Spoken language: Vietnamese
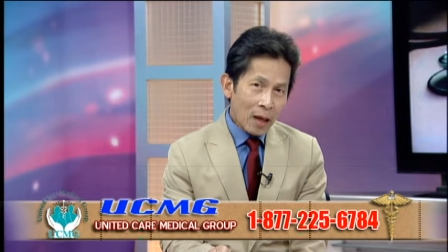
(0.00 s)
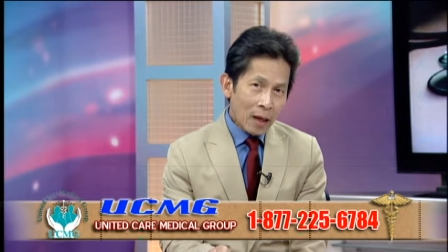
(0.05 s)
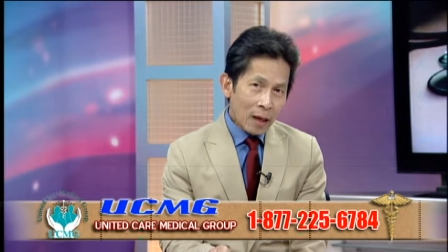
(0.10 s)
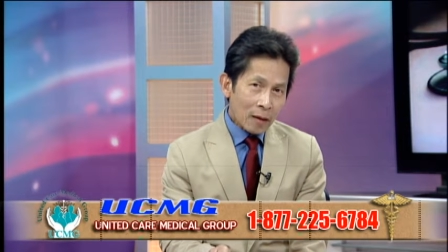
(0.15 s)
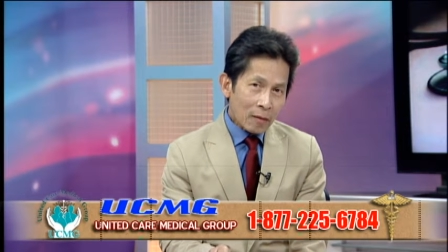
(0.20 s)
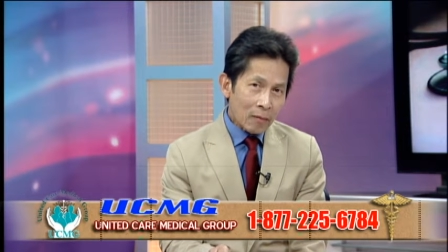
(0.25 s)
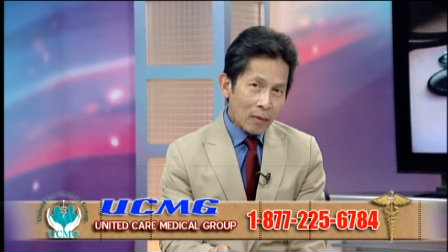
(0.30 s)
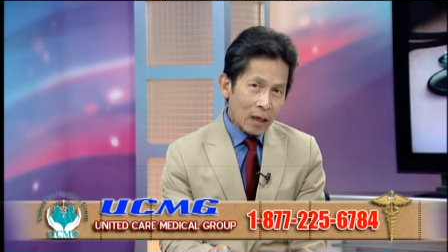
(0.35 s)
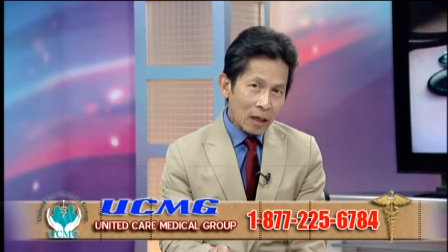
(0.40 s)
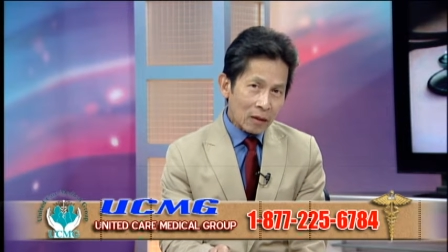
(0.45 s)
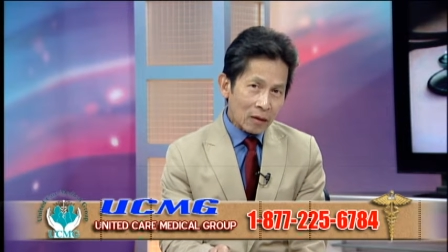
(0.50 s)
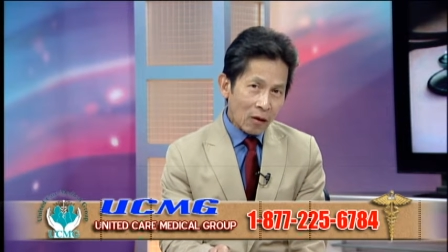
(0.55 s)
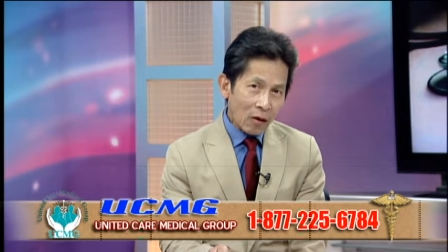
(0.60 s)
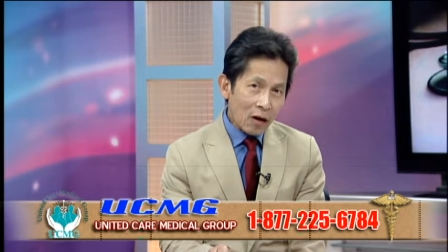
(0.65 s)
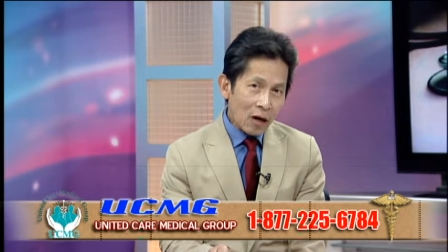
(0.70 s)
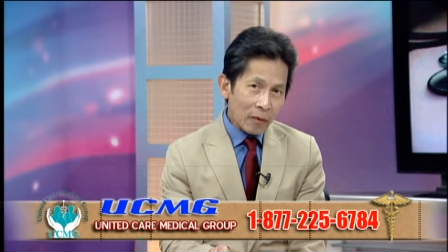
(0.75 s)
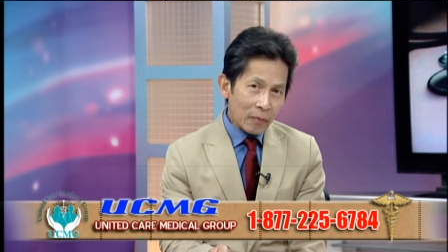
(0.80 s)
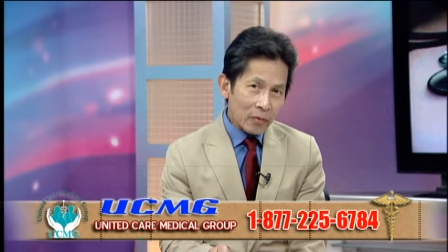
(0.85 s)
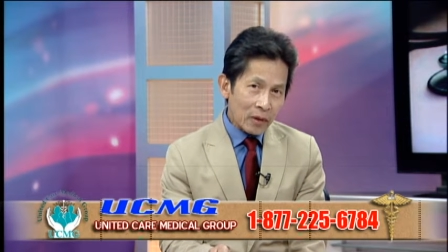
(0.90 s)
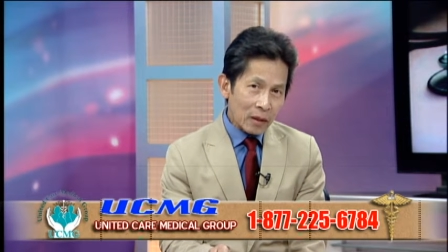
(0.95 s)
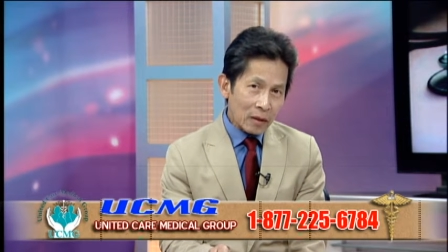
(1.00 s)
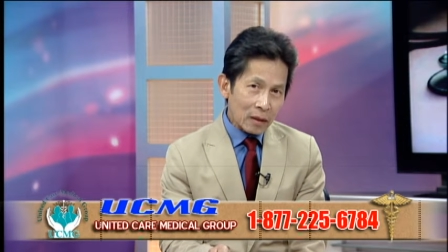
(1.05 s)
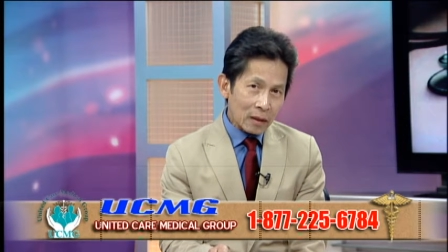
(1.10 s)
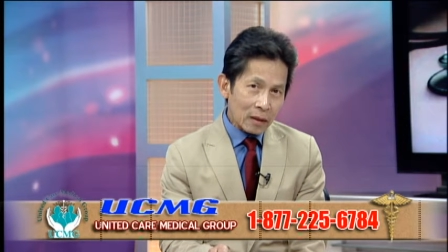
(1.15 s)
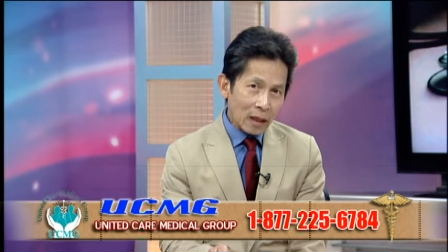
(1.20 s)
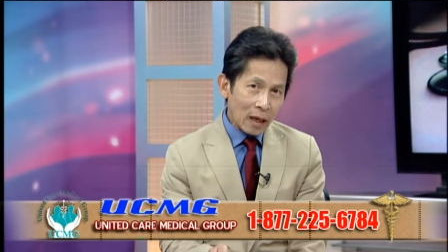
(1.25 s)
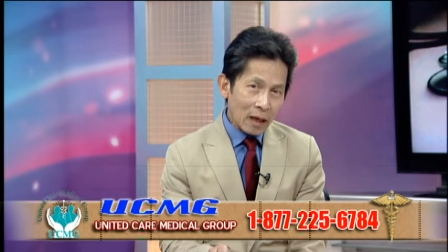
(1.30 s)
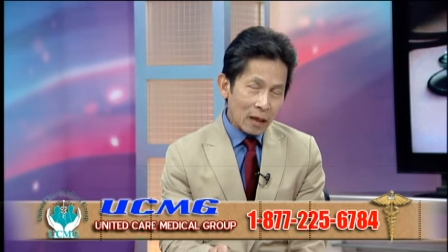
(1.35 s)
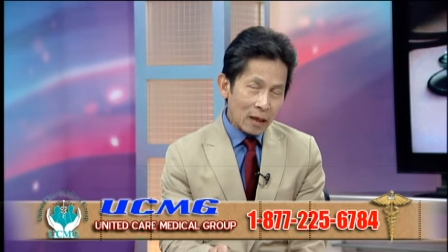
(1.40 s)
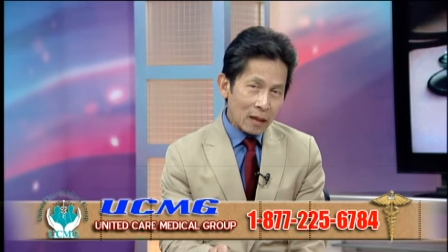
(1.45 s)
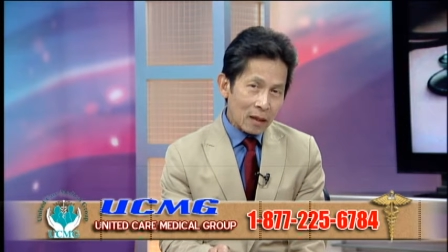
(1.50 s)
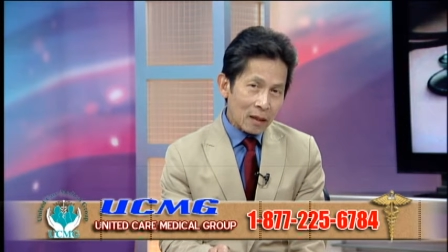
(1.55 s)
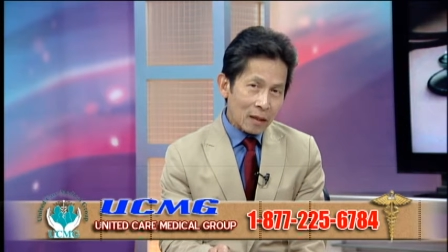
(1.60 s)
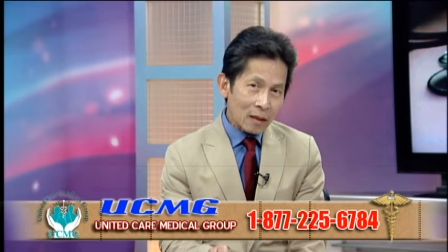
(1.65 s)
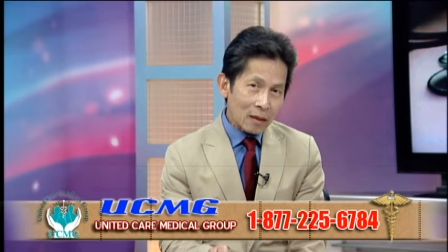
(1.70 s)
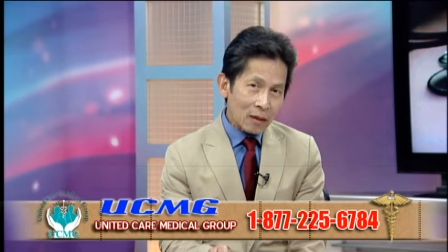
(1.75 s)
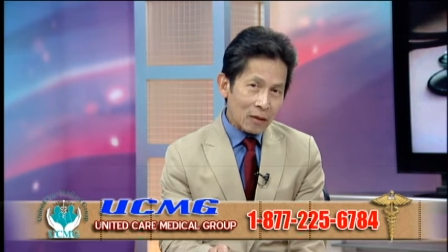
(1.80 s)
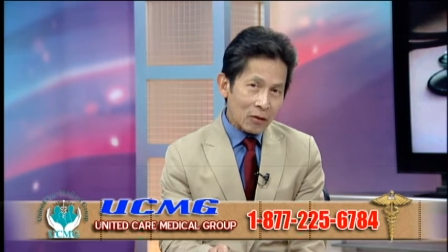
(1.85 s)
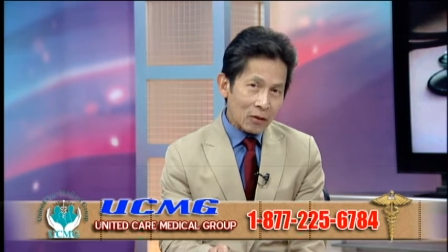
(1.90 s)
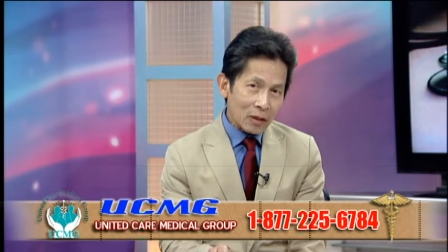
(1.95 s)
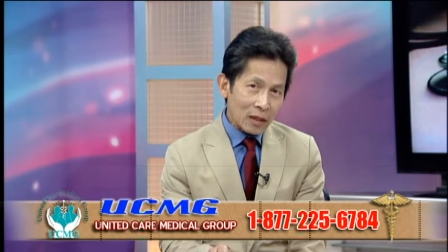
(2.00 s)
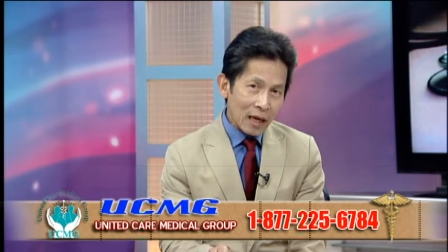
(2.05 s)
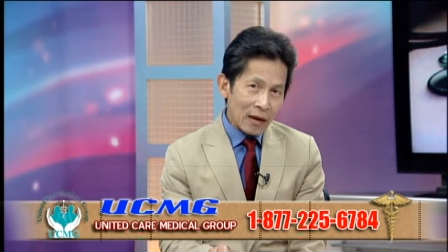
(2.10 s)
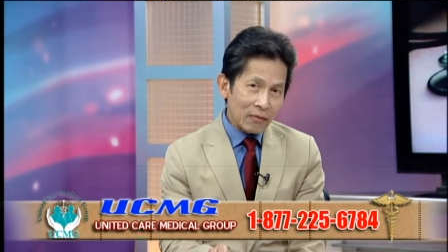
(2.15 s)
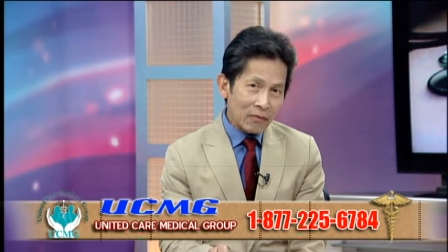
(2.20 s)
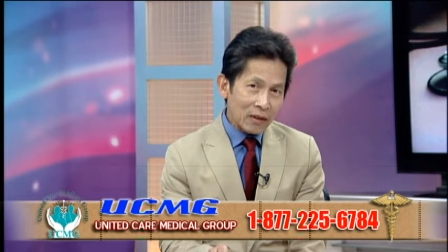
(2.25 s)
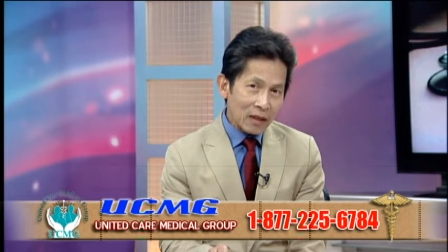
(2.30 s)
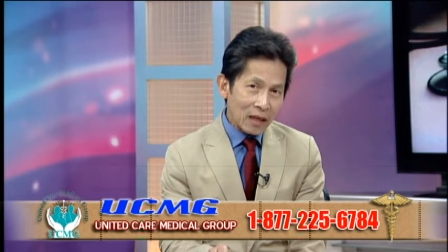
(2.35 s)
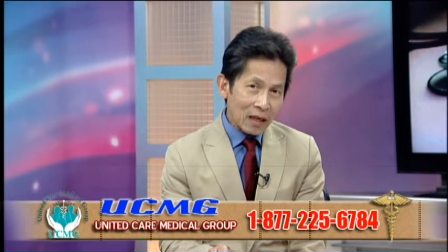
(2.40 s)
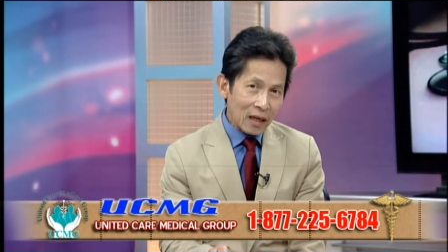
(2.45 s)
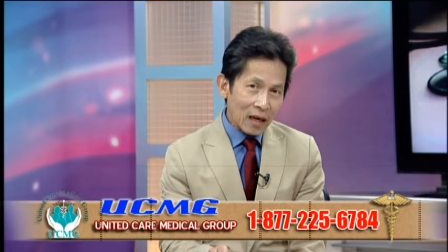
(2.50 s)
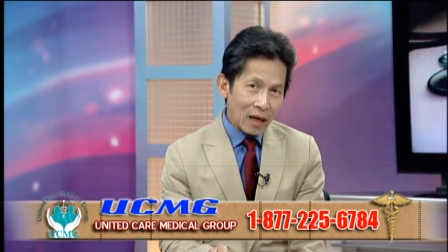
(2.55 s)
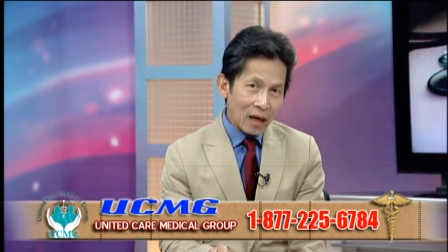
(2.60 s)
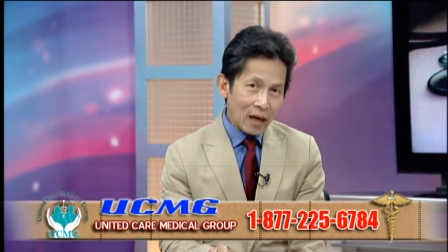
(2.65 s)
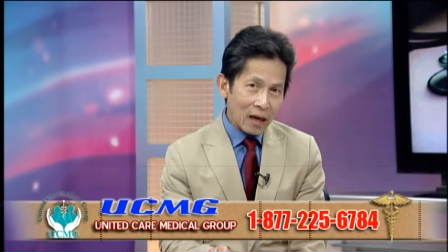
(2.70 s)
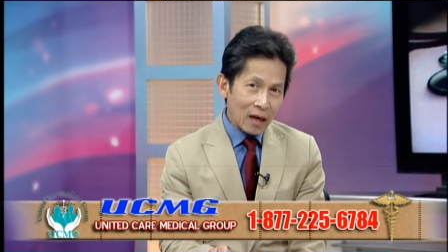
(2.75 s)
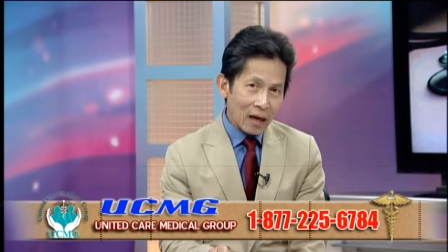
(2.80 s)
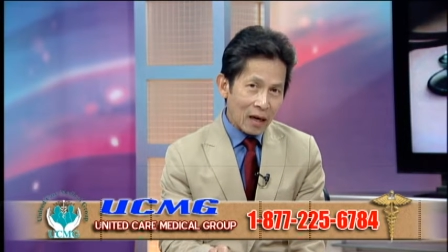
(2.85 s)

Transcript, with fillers: bên tổ hợp y tế UCMD á,